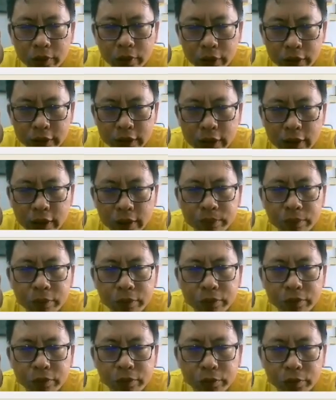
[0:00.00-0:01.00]
毁谦，
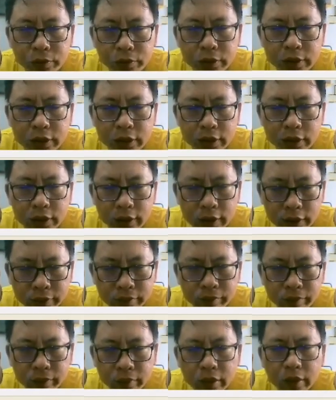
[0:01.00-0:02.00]
不复于其麟，
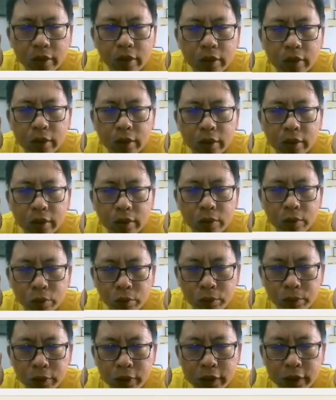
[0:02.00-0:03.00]

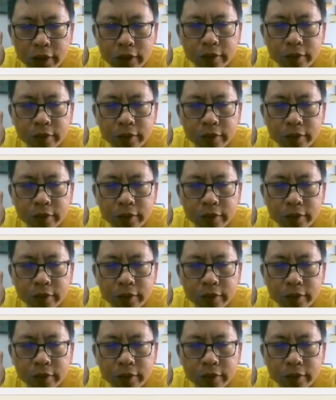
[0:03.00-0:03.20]
无不利。